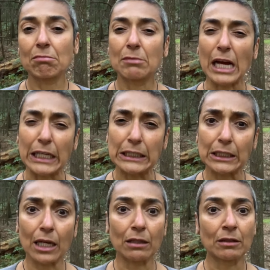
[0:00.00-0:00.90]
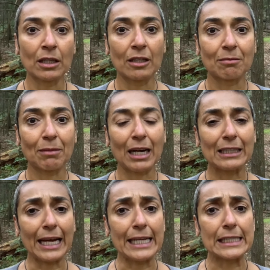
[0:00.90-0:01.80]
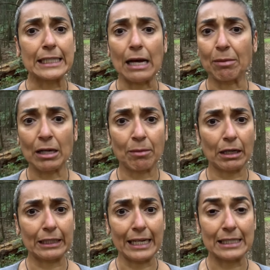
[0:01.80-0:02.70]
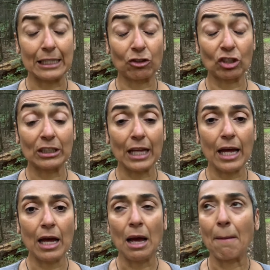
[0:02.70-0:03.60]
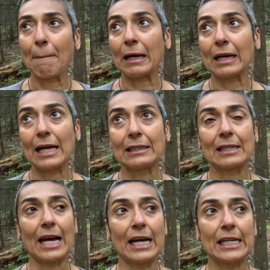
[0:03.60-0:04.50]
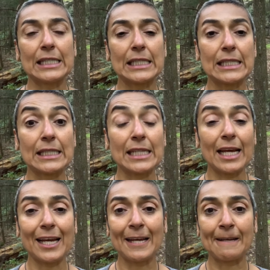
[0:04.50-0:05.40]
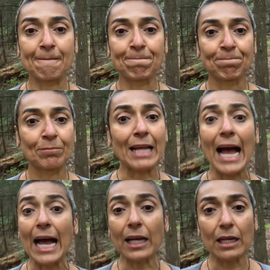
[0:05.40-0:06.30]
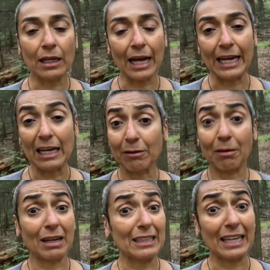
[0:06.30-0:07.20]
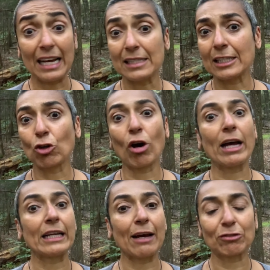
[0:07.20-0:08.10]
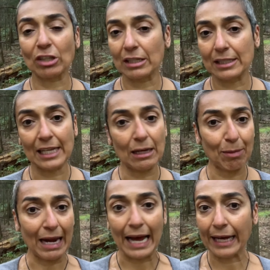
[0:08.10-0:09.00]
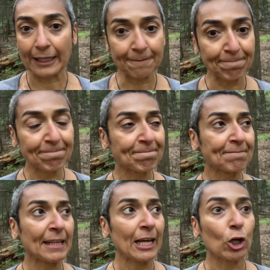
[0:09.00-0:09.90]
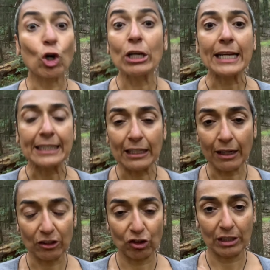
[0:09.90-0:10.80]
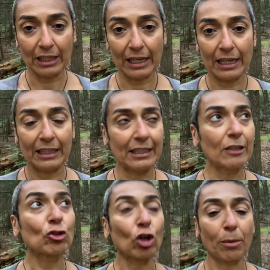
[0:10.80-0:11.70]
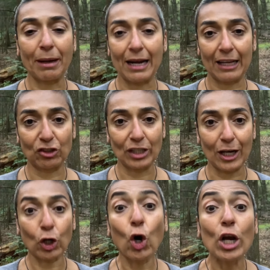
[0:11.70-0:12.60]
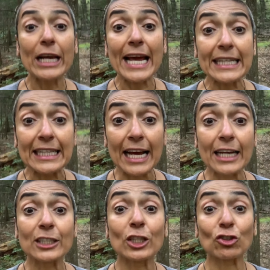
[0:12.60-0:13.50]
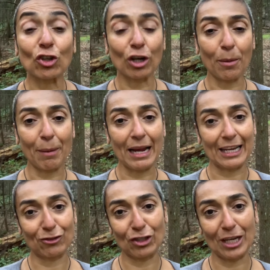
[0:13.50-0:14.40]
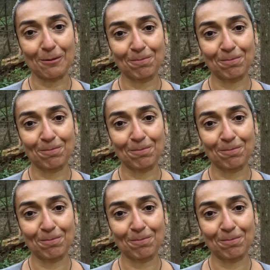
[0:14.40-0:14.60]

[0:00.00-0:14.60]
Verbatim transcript: تعيسة مرات أحس تعبانة مرات أحس نشيطة مرات أحس بدي أحقق أحلامي مرات أحس إنه أني أفشل إنسانة بالعالم كليتنا نشعر بهالأشياء كليتنا نشعر بهالأشياء